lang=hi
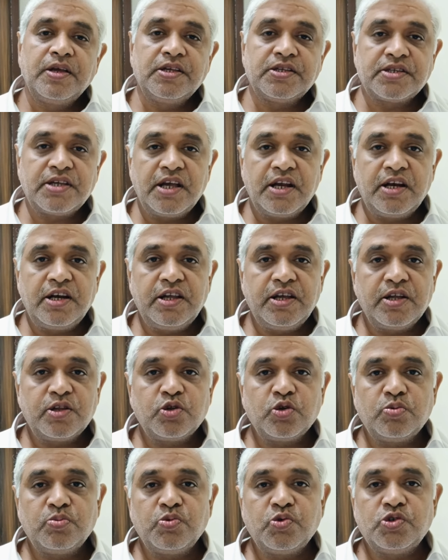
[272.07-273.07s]
इसके लिए
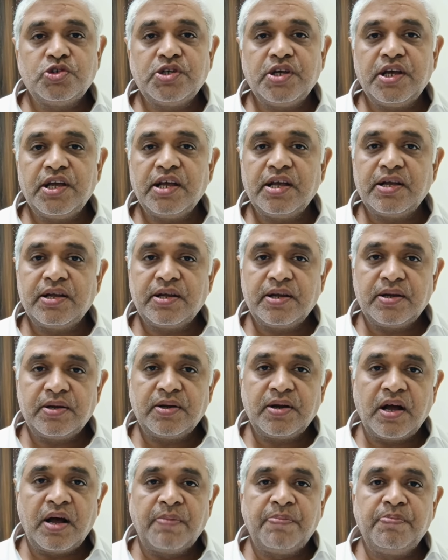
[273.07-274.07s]
तो मुझे
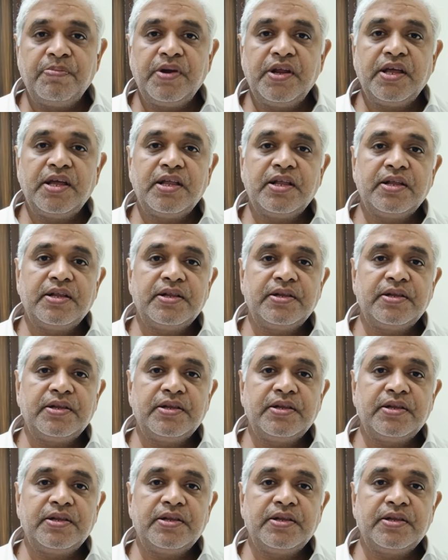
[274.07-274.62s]
अपने